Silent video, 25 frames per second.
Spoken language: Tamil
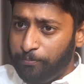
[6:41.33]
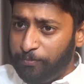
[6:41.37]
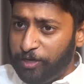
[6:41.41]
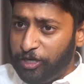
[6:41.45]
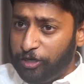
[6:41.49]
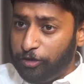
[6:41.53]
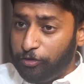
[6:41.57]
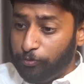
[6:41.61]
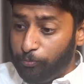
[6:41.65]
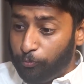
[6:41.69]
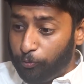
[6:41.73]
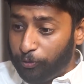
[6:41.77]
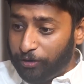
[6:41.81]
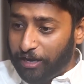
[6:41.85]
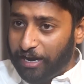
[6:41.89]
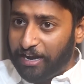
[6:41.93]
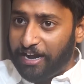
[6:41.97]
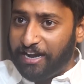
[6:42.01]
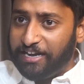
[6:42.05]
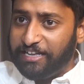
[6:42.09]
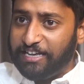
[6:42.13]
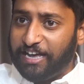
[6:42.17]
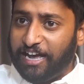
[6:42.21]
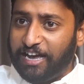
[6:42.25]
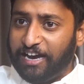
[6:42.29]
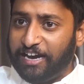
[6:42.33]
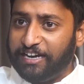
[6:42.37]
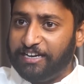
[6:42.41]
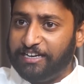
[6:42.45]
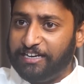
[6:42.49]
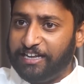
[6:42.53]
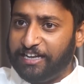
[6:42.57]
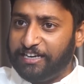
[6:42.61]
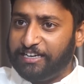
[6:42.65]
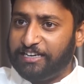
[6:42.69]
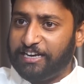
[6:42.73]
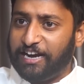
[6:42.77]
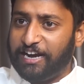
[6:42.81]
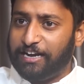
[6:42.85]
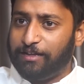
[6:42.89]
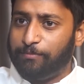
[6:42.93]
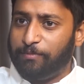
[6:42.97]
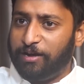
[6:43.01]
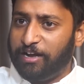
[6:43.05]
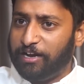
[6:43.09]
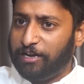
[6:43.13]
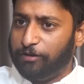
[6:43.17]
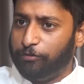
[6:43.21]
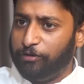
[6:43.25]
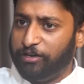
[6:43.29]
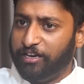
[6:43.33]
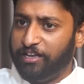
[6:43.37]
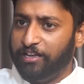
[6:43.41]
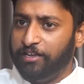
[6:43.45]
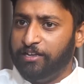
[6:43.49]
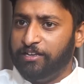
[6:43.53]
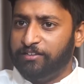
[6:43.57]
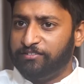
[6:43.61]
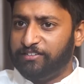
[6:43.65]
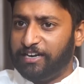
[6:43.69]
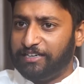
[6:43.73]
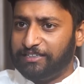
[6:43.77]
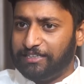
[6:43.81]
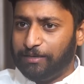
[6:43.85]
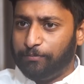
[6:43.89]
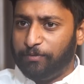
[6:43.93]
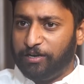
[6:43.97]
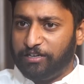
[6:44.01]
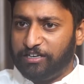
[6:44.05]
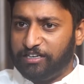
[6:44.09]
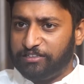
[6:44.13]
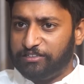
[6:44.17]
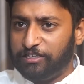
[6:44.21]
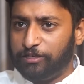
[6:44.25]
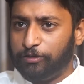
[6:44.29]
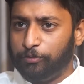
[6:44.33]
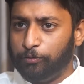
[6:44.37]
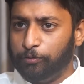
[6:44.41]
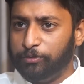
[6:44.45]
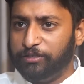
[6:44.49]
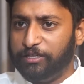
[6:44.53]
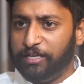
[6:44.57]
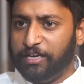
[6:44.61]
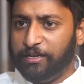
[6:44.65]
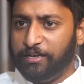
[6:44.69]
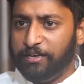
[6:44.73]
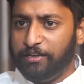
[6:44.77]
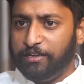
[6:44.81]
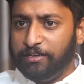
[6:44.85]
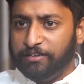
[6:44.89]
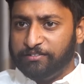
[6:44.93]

மீண்டும் உடனடியாக இடைக்காலமாக ஒரு சட்டமன்றத்தை கூட்டி